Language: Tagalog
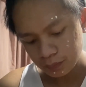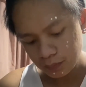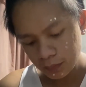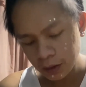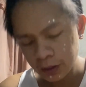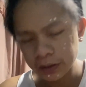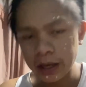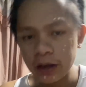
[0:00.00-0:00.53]

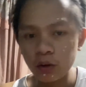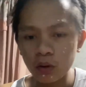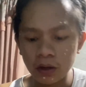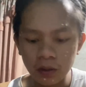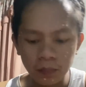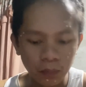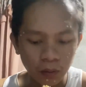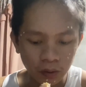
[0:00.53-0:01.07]
antayin ko lang
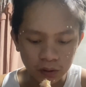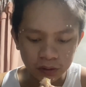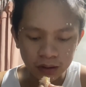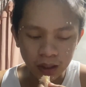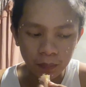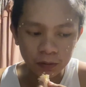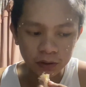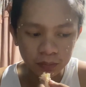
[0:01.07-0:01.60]
yung bonus
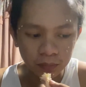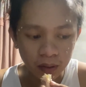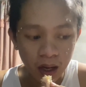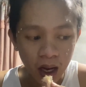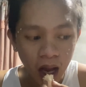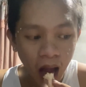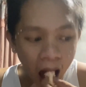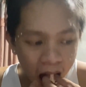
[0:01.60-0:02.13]
tapos
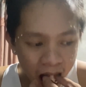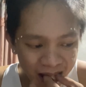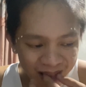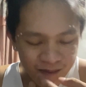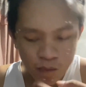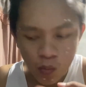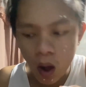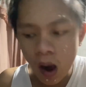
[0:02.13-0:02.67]
mag
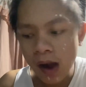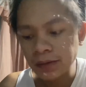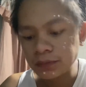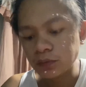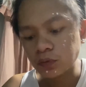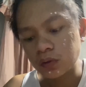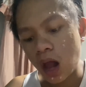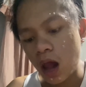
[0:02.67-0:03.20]

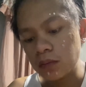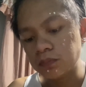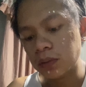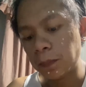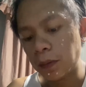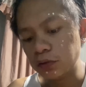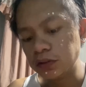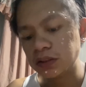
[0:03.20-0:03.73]

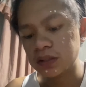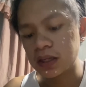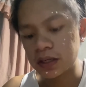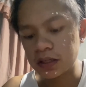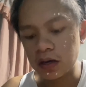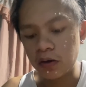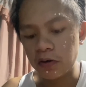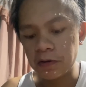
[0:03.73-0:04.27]
babounce na
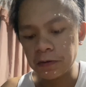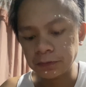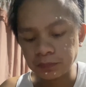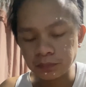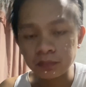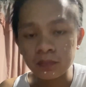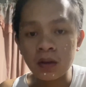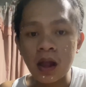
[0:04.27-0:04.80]
rin ako
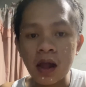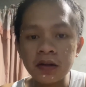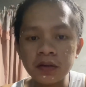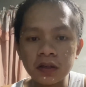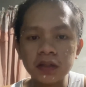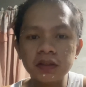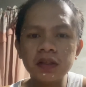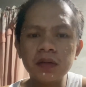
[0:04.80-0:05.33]

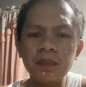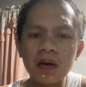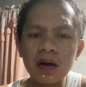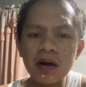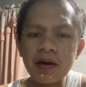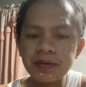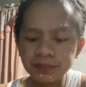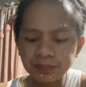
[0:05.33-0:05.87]
kasi
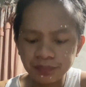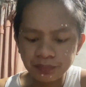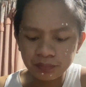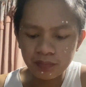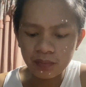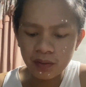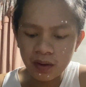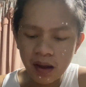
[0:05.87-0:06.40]
parang
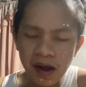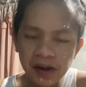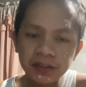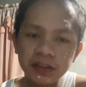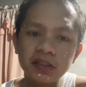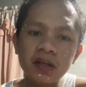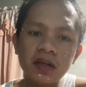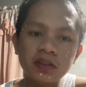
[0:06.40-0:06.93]

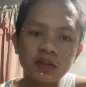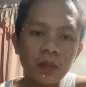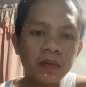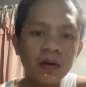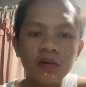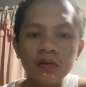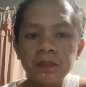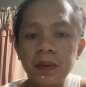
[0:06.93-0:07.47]
yun nga
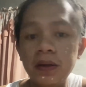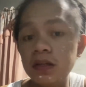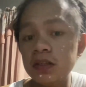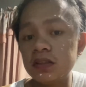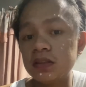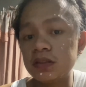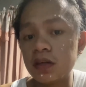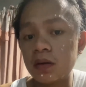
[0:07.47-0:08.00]
sobrang convenient
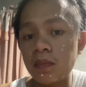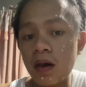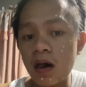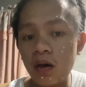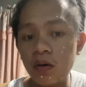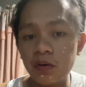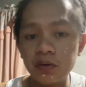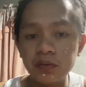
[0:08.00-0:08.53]
ng
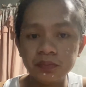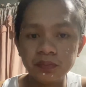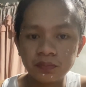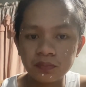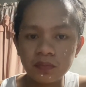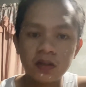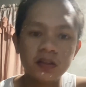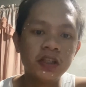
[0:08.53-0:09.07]
trabaho
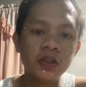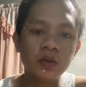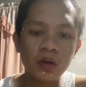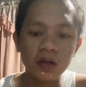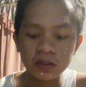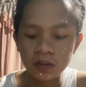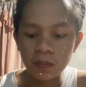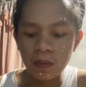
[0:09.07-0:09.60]
nandito ka
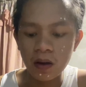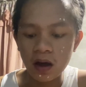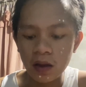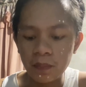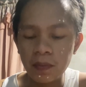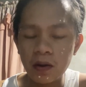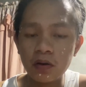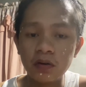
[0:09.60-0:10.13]
lang sa bahay
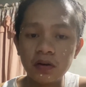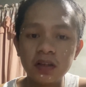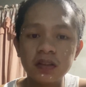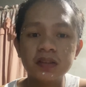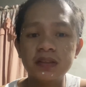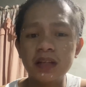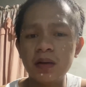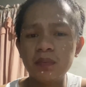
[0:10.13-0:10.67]
pero at
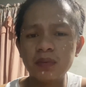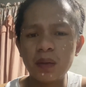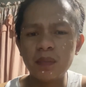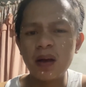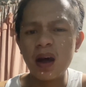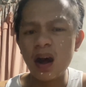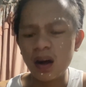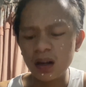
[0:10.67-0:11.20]
the same time
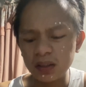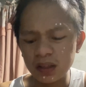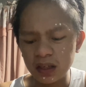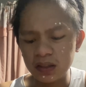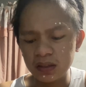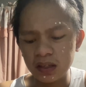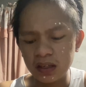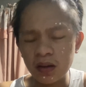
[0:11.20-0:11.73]

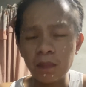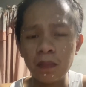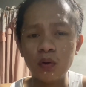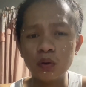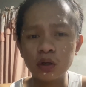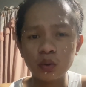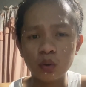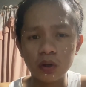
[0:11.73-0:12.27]
nakaka-drain din na
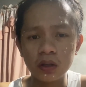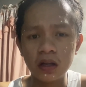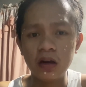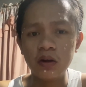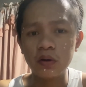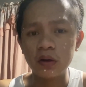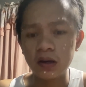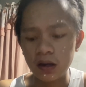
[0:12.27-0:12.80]
paulit-ulit na
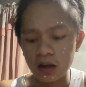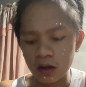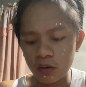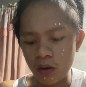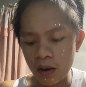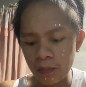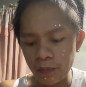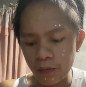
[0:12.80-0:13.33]
yung
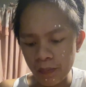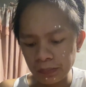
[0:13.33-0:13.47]
ginagawa mo